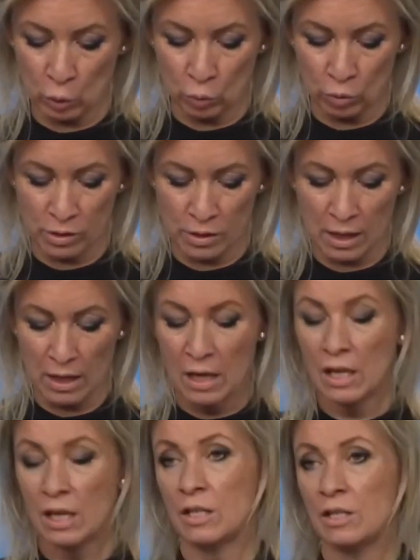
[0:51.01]
и Турции
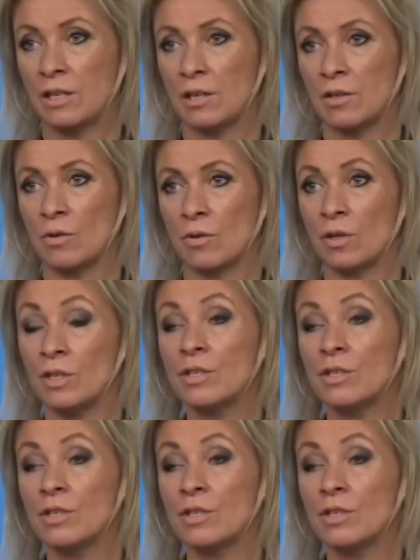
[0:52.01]
идею,